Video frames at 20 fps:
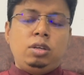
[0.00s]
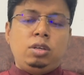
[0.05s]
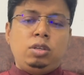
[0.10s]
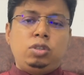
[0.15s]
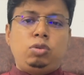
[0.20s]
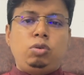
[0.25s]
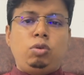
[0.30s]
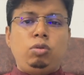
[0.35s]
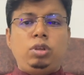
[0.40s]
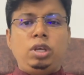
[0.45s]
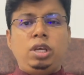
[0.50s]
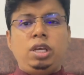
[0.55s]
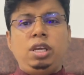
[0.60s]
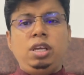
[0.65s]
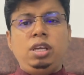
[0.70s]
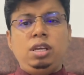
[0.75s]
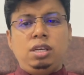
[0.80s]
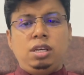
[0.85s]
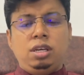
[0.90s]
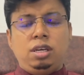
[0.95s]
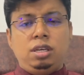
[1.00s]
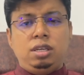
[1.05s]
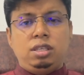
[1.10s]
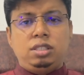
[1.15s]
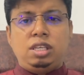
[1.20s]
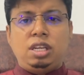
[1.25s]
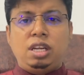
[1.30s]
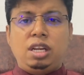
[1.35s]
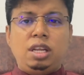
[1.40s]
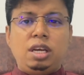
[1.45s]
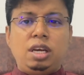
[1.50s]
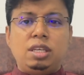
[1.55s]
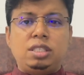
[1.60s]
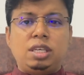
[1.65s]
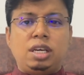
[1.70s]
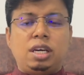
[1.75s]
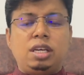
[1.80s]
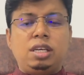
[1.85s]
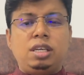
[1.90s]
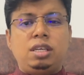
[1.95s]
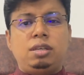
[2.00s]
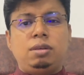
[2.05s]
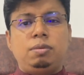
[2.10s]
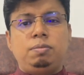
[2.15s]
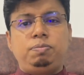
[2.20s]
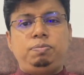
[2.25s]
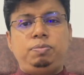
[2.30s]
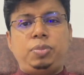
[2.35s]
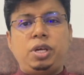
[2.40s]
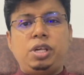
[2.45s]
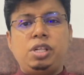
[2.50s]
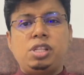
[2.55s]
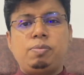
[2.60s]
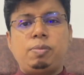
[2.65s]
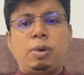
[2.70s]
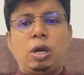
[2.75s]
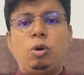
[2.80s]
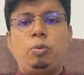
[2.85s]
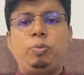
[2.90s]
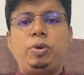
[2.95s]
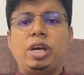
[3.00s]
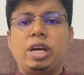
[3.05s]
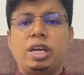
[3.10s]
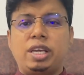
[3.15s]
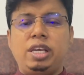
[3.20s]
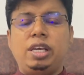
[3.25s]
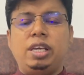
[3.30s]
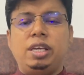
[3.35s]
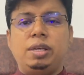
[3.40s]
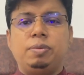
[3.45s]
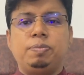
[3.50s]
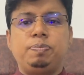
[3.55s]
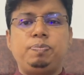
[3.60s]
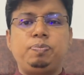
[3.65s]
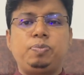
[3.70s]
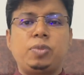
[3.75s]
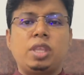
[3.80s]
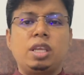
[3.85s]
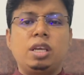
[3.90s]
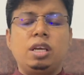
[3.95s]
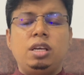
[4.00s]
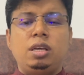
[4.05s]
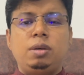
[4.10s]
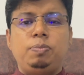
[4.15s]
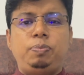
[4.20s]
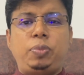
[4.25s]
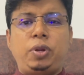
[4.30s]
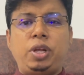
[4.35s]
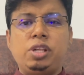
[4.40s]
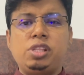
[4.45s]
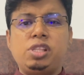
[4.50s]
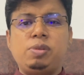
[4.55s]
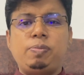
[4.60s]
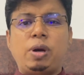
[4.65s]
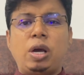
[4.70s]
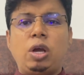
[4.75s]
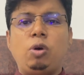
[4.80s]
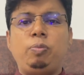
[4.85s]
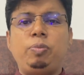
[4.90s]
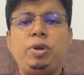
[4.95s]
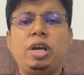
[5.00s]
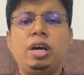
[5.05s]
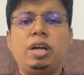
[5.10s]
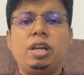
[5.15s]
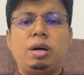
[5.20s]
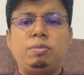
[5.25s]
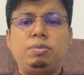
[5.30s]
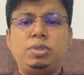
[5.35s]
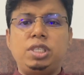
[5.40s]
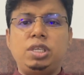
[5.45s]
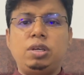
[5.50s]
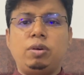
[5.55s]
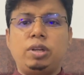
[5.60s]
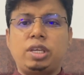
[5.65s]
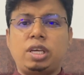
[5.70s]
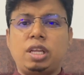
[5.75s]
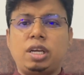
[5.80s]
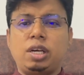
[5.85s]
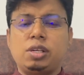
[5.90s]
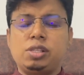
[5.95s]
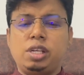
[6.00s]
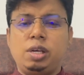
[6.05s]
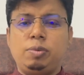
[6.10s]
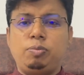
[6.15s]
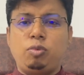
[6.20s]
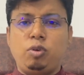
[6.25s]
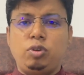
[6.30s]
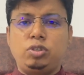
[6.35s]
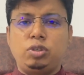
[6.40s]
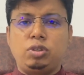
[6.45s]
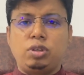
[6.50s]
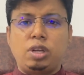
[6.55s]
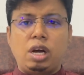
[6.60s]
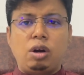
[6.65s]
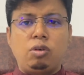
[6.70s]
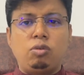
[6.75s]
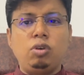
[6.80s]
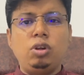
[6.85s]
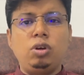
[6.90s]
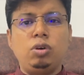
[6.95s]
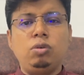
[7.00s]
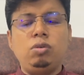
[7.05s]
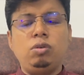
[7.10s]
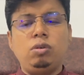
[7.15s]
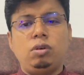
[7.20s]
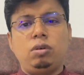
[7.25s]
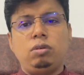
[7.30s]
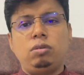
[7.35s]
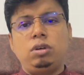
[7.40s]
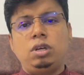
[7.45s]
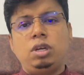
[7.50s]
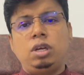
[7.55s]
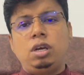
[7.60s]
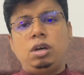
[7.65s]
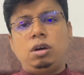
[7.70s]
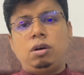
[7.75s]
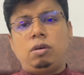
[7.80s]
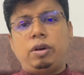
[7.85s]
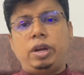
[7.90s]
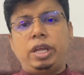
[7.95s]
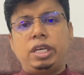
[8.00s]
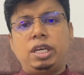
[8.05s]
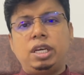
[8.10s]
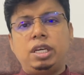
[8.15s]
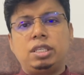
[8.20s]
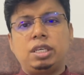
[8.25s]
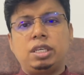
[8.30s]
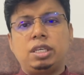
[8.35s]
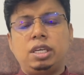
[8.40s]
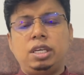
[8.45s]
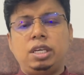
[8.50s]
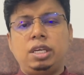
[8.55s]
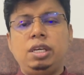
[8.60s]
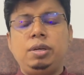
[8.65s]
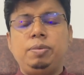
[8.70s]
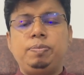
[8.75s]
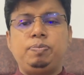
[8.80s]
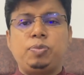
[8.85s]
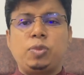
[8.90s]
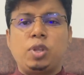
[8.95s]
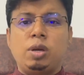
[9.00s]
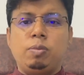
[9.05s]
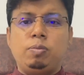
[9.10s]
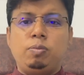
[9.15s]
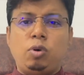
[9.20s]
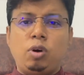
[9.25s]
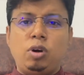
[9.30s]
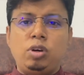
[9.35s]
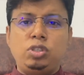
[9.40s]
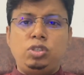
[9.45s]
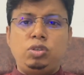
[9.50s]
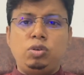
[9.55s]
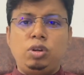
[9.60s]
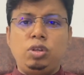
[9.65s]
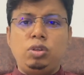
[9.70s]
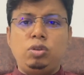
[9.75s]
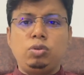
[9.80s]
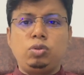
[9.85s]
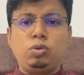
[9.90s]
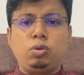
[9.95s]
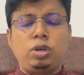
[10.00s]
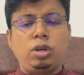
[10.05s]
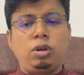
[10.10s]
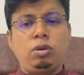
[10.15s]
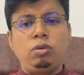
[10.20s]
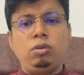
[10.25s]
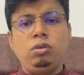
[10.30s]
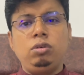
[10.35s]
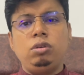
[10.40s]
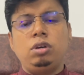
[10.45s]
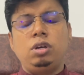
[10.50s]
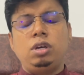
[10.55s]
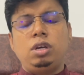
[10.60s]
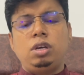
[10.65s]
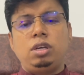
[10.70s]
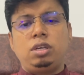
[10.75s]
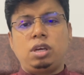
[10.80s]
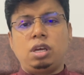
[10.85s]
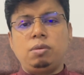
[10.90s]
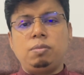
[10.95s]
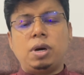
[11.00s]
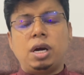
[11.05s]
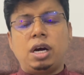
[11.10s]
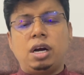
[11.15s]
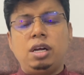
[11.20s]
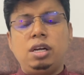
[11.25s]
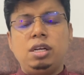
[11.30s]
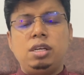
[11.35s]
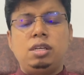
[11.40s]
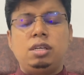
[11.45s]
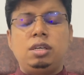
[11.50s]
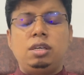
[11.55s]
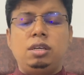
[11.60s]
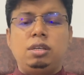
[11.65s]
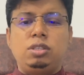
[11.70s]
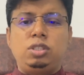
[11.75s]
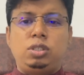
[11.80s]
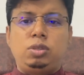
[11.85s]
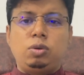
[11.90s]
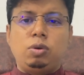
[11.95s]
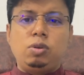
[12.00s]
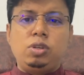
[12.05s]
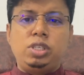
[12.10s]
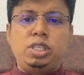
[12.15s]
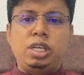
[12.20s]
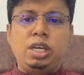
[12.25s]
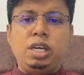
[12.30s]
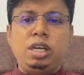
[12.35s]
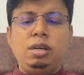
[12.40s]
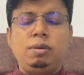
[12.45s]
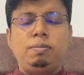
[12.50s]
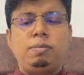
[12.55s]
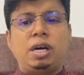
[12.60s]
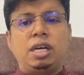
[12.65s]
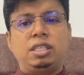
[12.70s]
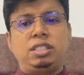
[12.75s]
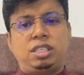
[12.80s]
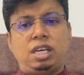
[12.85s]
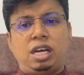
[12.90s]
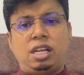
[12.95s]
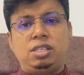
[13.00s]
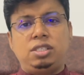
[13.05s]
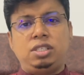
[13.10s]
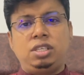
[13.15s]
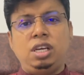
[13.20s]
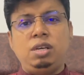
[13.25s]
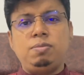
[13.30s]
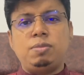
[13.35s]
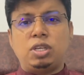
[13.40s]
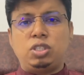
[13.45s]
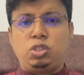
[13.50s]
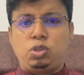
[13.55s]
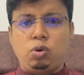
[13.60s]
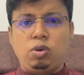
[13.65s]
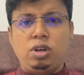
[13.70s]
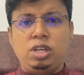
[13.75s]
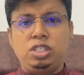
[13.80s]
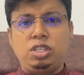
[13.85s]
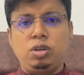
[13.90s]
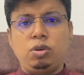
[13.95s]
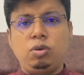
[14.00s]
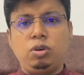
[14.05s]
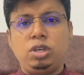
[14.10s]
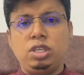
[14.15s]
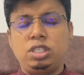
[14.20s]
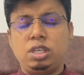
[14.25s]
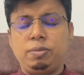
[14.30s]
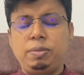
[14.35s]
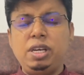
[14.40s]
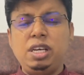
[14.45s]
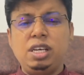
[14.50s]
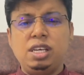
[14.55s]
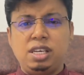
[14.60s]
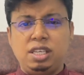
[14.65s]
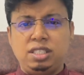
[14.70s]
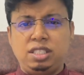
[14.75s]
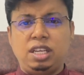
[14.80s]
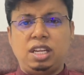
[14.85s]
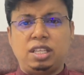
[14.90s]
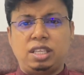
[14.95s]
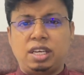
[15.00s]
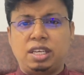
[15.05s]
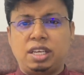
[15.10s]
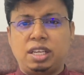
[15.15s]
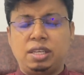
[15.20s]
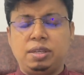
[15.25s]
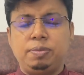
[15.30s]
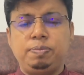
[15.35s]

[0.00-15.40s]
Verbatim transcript: শুরুতেই জেনে নেওয়া যাক প্রেস বায়োপিয়া কি প্রেস বায়োপিয়া নামটি অনেকের কাছে পরিচিত না হলেও অনেকে এটাকে বয়সজনিত চোখের রোগ কিংবা চলসে বা চালসে বা চল্লিশে রোগ হিসাবে চেনে থাকেন